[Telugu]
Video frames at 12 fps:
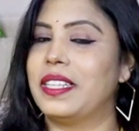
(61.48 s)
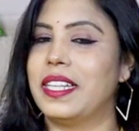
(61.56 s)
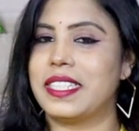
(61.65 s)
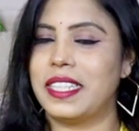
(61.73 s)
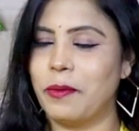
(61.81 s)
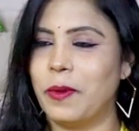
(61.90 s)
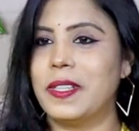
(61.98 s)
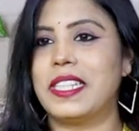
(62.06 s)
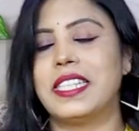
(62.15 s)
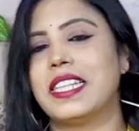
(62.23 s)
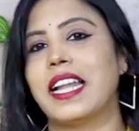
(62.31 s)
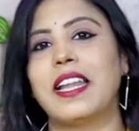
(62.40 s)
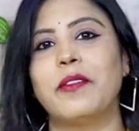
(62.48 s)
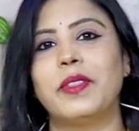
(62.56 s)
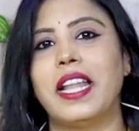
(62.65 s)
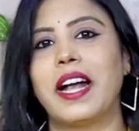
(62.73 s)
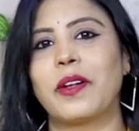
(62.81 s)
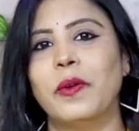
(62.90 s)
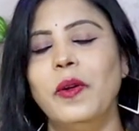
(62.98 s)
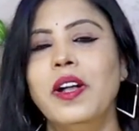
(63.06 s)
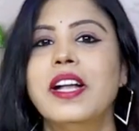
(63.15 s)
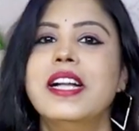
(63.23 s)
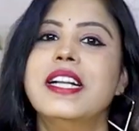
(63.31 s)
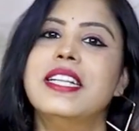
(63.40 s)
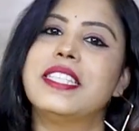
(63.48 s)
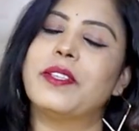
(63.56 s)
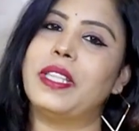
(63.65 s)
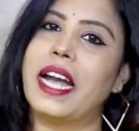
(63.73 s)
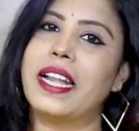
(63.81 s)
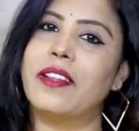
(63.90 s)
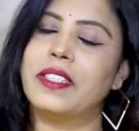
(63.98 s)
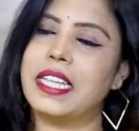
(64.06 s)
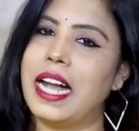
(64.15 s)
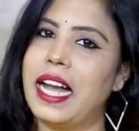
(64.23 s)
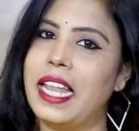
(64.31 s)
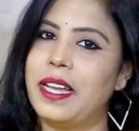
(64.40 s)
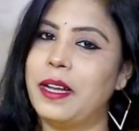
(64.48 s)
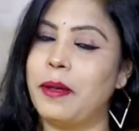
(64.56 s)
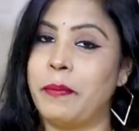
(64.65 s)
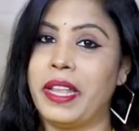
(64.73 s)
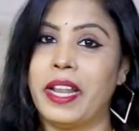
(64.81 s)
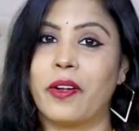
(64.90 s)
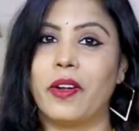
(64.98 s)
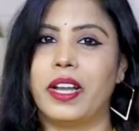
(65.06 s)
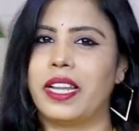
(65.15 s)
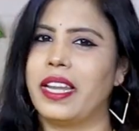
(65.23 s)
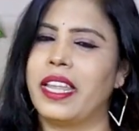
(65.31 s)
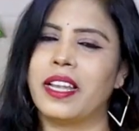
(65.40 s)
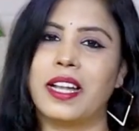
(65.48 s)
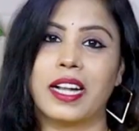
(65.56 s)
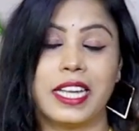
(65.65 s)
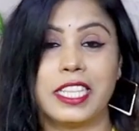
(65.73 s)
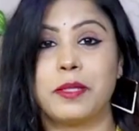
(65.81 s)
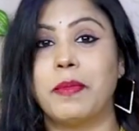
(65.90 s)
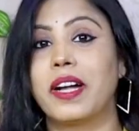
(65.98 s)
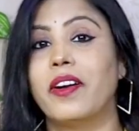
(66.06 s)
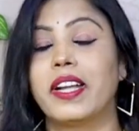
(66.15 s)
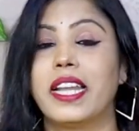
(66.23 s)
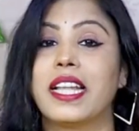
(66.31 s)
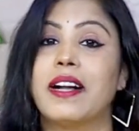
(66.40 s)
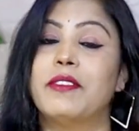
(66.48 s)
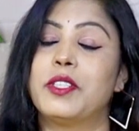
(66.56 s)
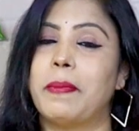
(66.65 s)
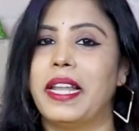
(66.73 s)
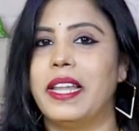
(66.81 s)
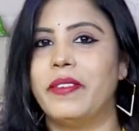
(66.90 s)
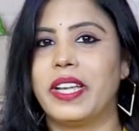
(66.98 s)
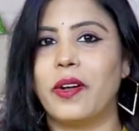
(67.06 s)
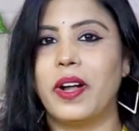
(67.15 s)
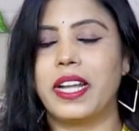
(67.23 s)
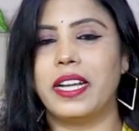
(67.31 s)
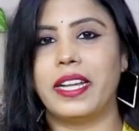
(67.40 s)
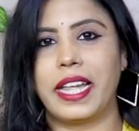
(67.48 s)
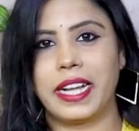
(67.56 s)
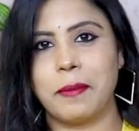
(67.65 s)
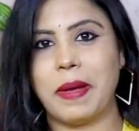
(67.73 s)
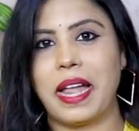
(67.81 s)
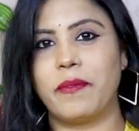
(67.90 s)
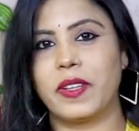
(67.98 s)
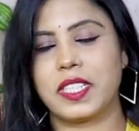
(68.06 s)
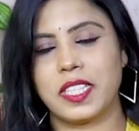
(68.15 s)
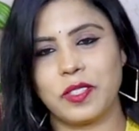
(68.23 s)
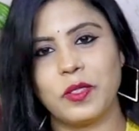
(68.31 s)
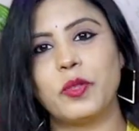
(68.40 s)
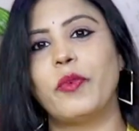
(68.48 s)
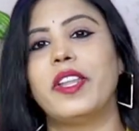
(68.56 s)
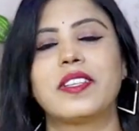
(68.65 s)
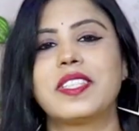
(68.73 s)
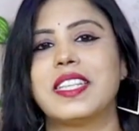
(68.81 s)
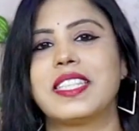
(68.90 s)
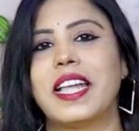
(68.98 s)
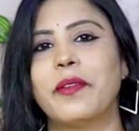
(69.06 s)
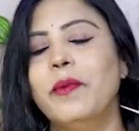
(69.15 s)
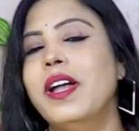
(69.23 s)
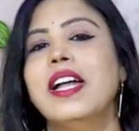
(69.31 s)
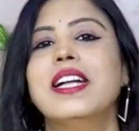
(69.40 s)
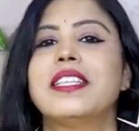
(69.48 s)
అందరు తెలిసిందే హోల్సేల్ ఛానల్ ఉంది నాకు సో దాంట్లో చాలా మీనా కాటన్ ఇంకా కరిష్మా కాటన్ కావచ్చు పల్లవి కాటన్ డైరెక్ట్ మ్యానుఫ్యాక్చర్స్ నుంచి వీడియోస్ చేశాను